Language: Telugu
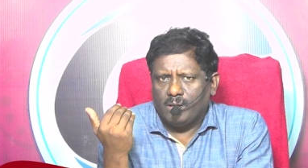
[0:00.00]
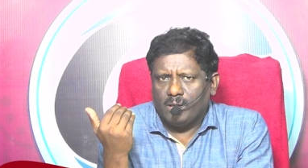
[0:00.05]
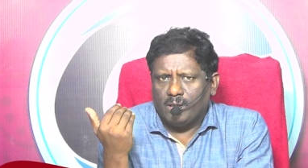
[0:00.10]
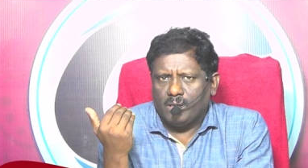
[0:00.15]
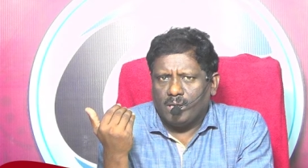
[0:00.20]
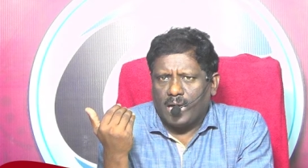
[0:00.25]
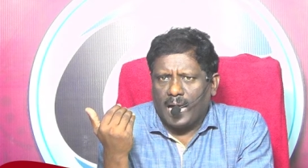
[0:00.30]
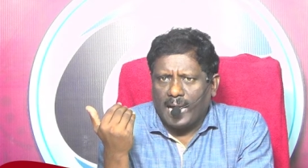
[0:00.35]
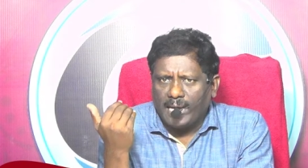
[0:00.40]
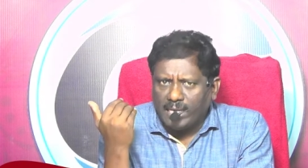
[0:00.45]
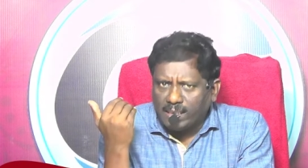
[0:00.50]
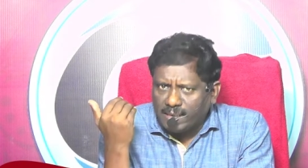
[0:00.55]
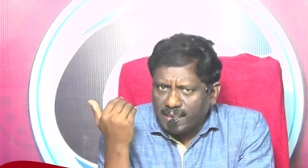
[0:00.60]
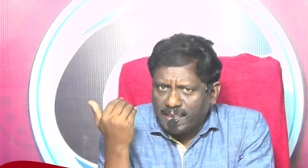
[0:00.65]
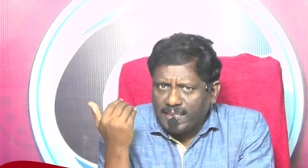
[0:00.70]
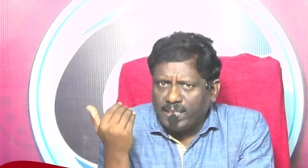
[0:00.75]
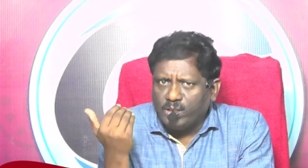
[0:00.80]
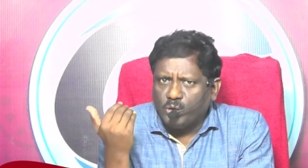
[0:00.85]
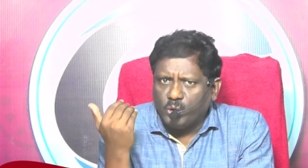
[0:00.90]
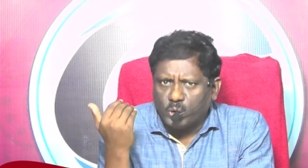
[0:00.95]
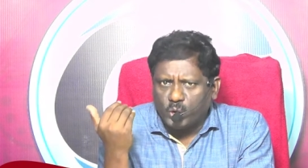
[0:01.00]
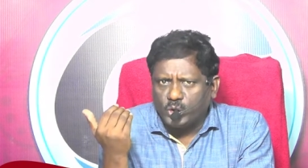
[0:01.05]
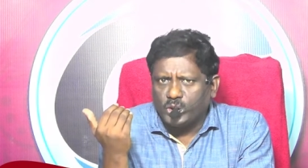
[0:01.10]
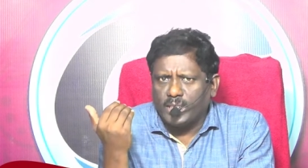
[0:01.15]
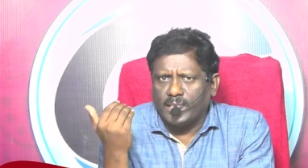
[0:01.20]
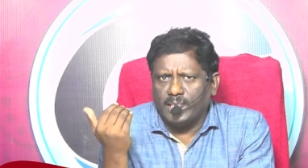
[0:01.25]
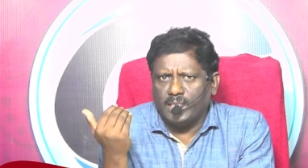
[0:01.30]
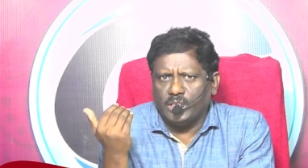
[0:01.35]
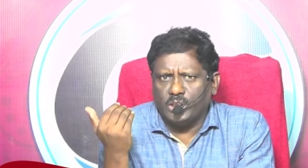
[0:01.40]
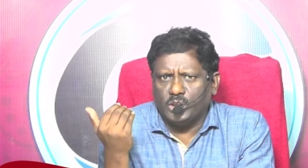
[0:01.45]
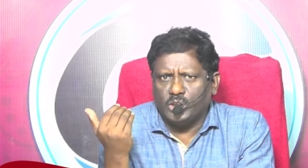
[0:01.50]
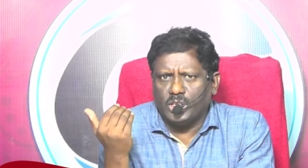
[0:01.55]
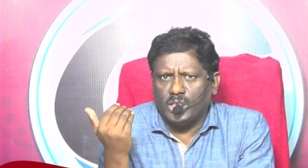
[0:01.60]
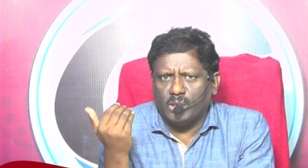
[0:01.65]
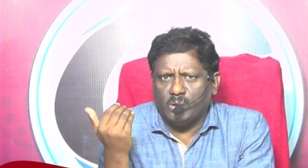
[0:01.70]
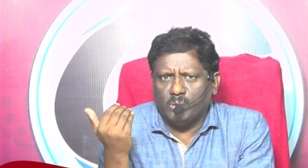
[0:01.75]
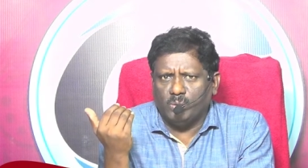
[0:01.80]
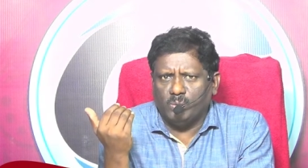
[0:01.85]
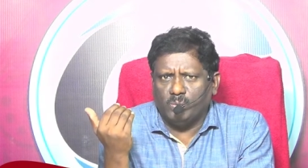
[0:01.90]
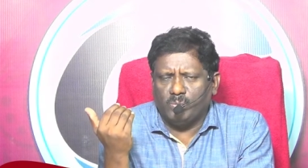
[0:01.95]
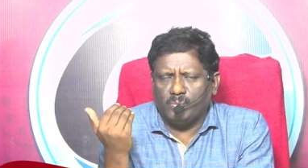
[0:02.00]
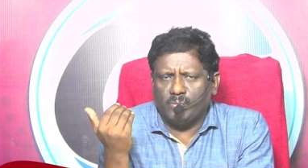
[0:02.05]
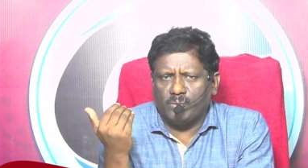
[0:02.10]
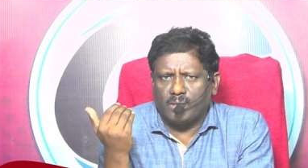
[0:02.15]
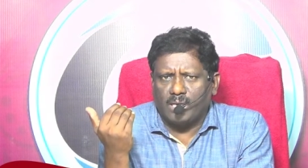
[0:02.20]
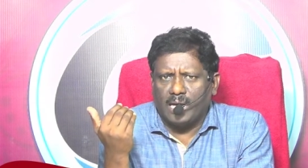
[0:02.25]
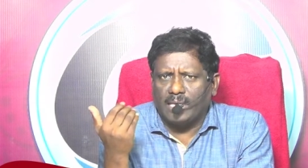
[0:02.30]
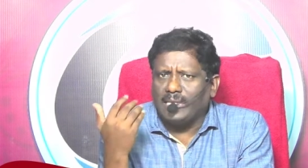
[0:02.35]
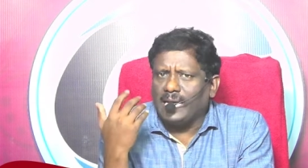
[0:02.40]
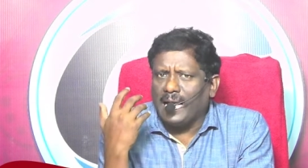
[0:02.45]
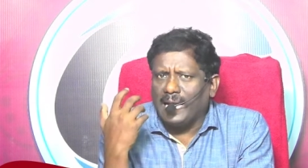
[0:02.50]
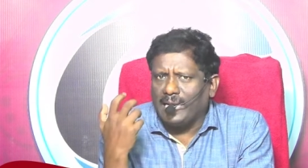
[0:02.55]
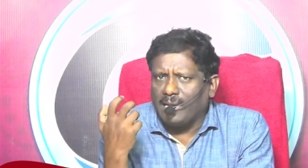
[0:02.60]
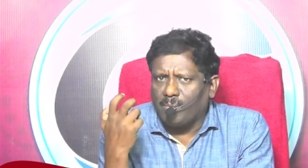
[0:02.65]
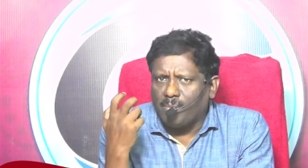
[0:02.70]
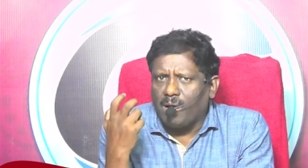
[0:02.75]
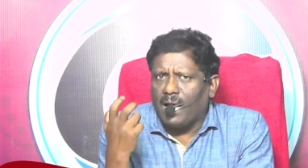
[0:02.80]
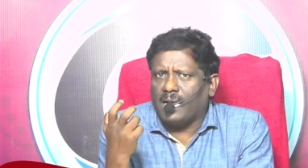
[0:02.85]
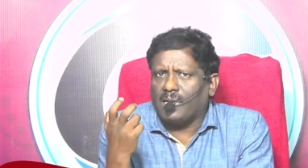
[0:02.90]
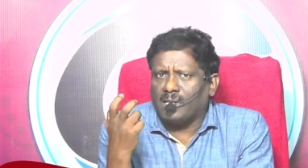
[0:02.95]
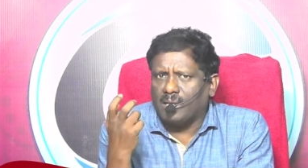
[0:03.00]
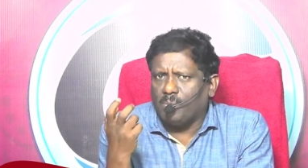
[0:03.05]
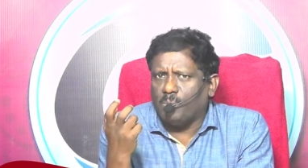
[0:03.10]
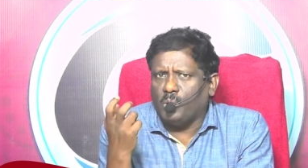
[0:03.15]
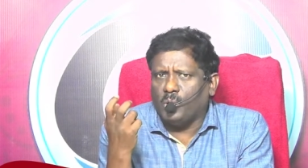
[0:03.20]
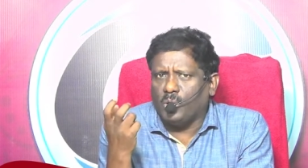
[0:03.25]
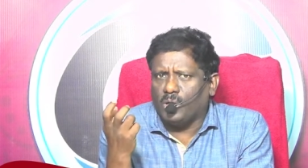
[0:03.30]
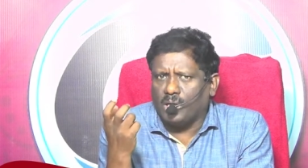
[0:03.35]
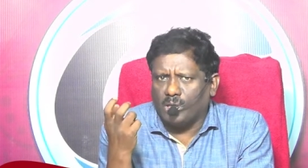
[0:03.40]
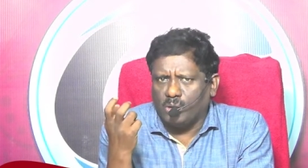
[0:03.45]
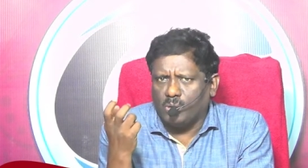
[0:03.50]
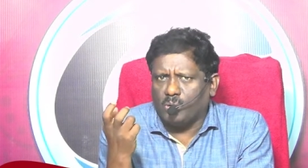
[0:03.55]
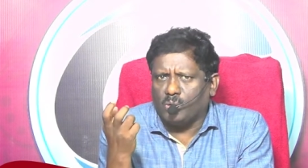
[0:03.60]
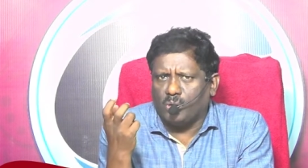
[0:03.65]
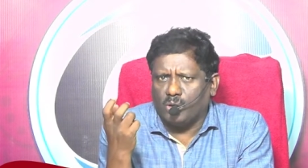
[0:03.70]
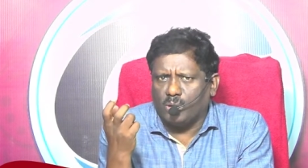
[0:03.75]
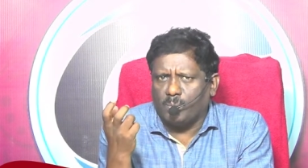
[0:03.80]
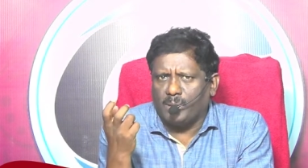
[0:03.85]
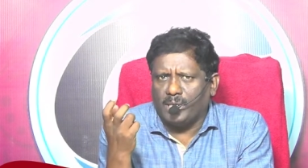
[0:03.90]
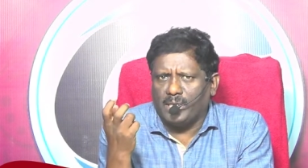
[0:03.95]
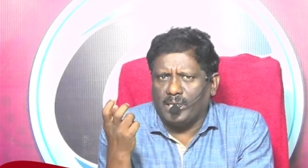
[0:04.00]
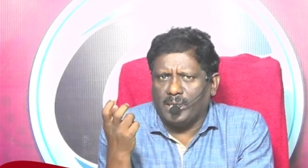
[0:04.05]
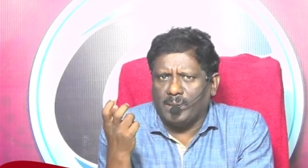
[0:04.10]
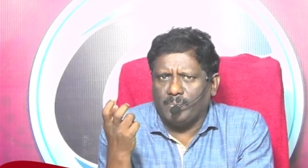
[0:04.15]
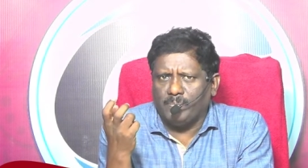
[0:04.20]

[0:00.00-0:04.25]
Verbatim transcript: ఆయన దీన్ని ఎందుకు జరిగించాడు అదే ఆయన మార్గమును కనుక్కోవటం అంటే